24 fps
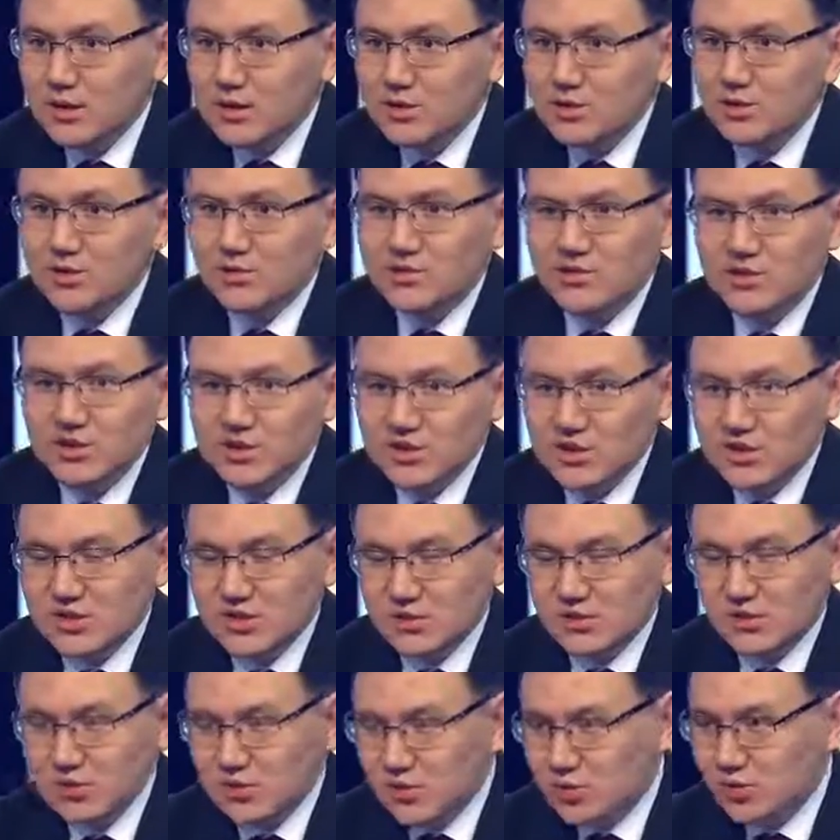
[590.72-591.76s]
То есть все сейчас,
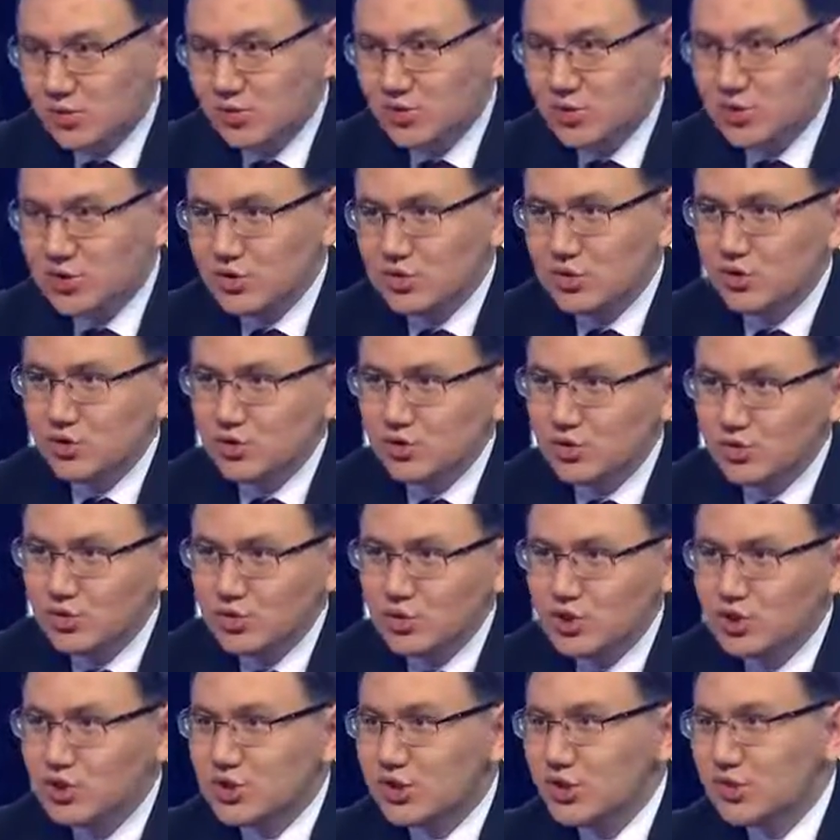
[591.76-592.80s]
кто нас слушает,
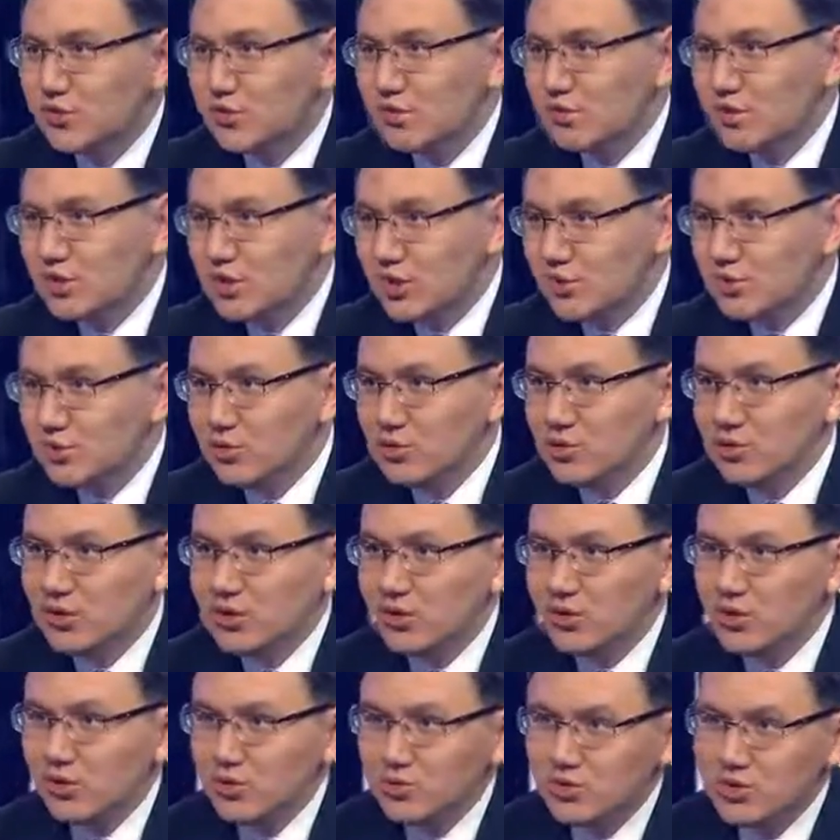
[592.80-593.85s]
госслужащие, педагоги,
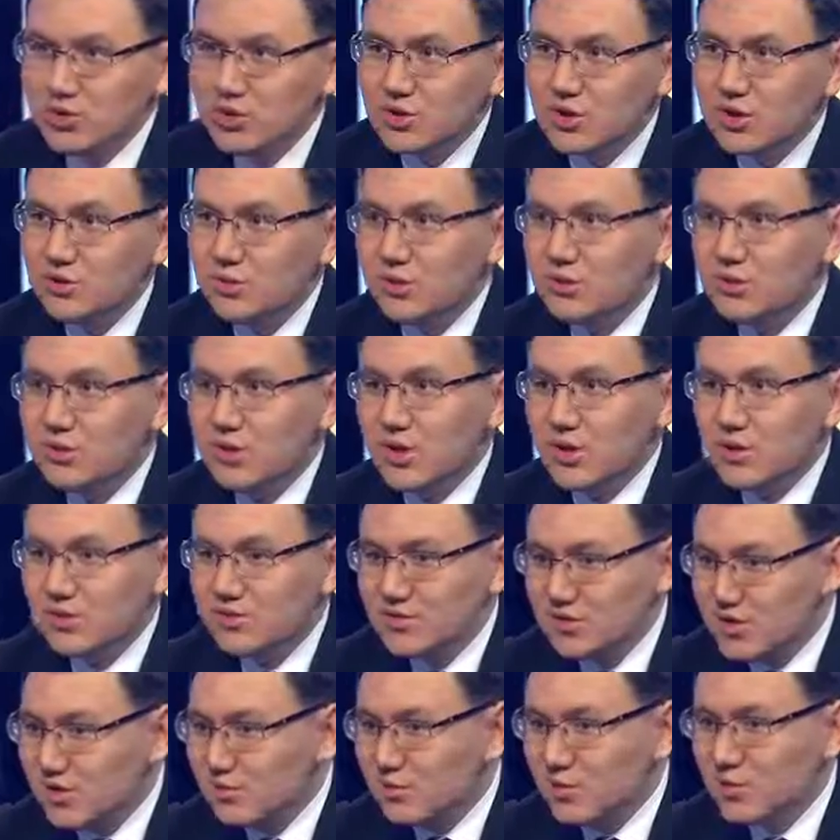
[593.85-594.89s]
научные работники, они
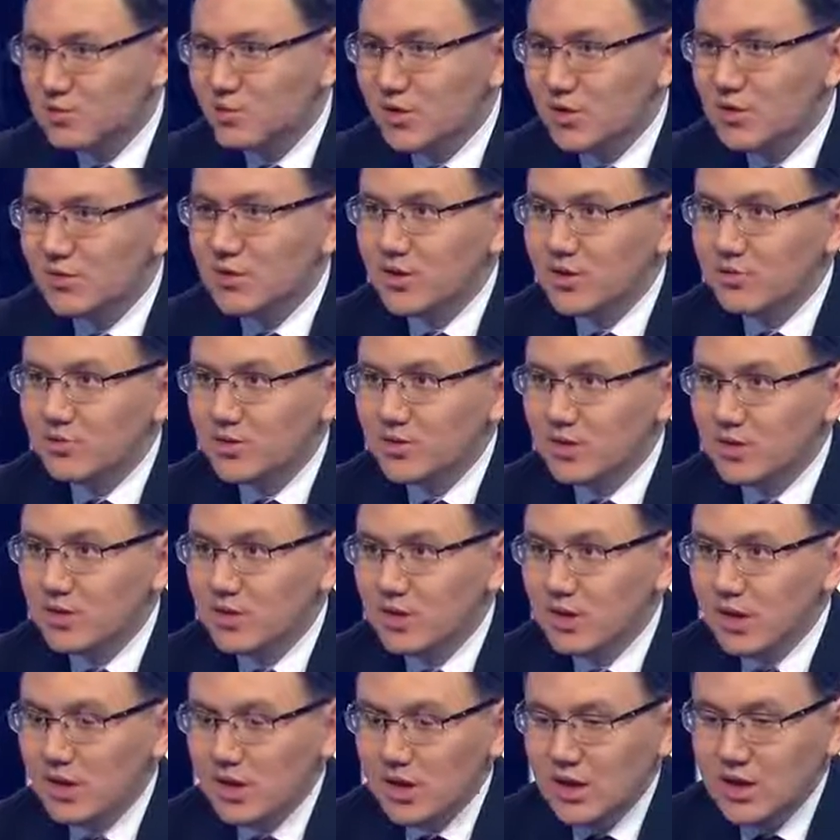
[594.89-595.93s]
все имеют право подавать.
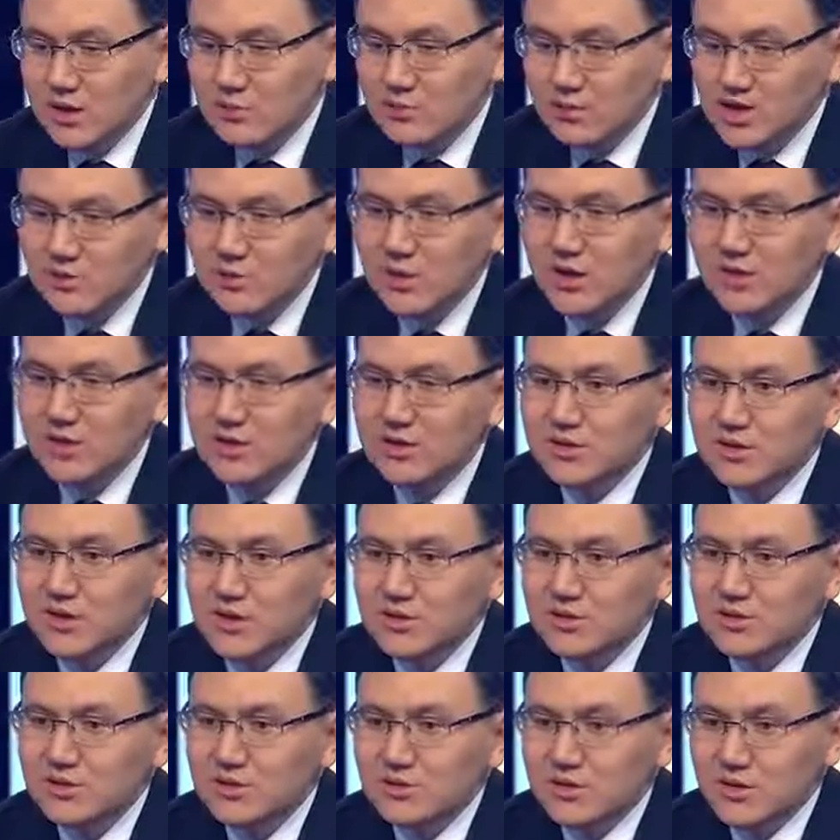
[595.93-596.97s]
Минимальные
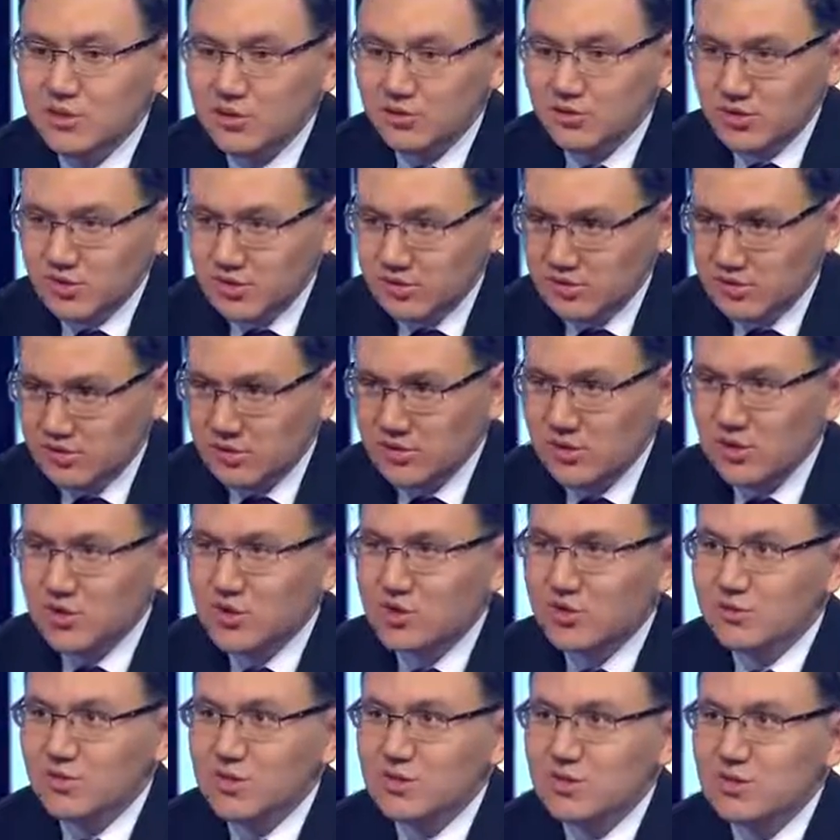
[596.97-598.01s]
требования – это вот
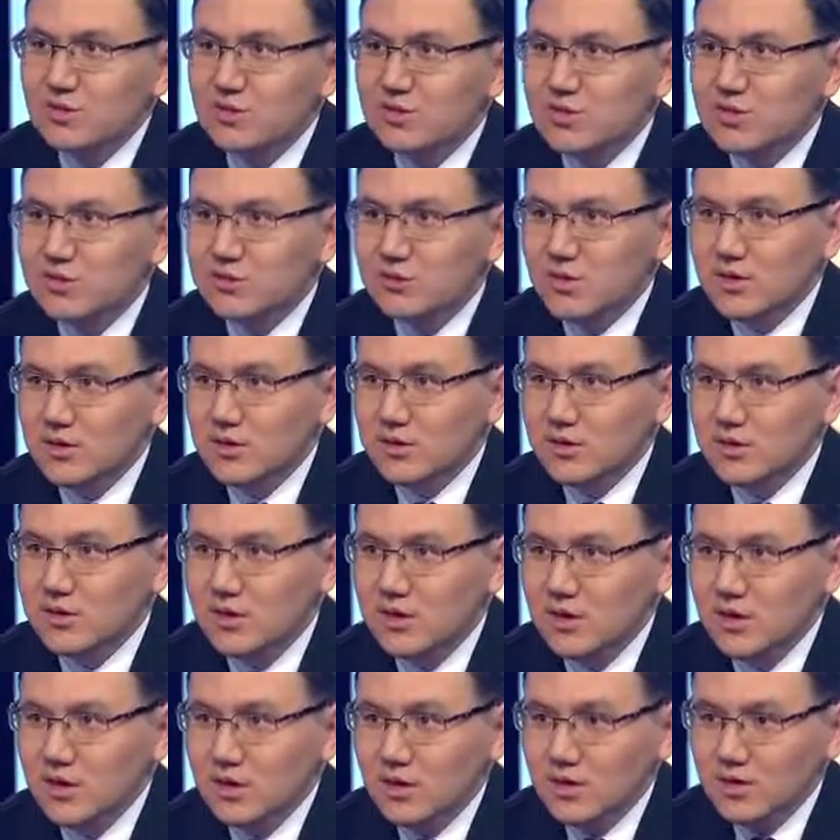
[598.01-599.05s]
наличие высшего образования,
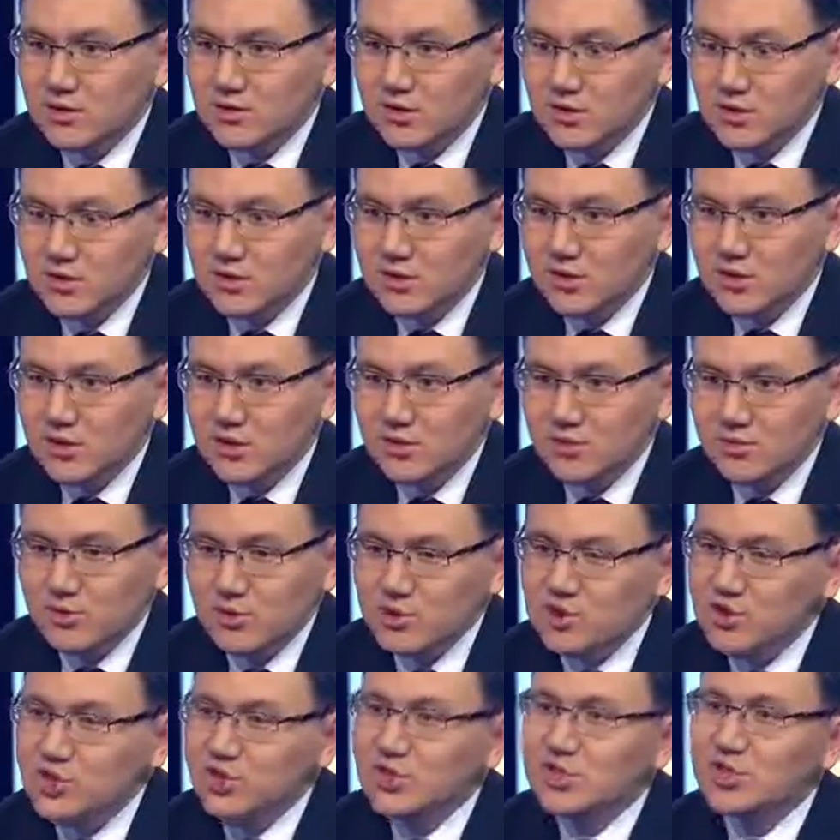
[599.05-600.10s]
наличие
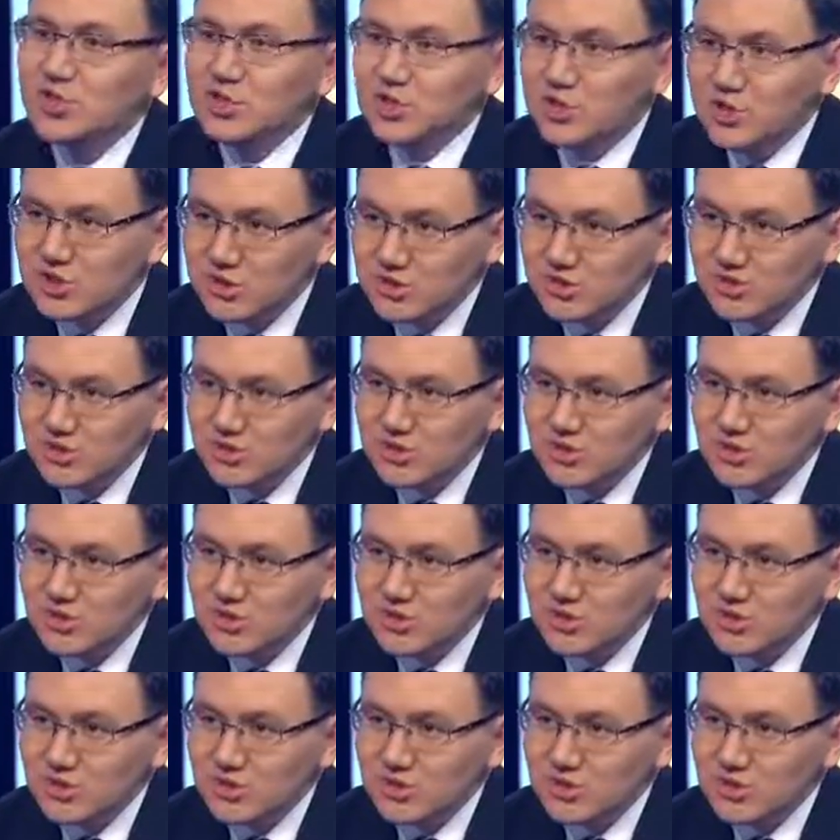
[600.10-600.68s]
инженерно-технического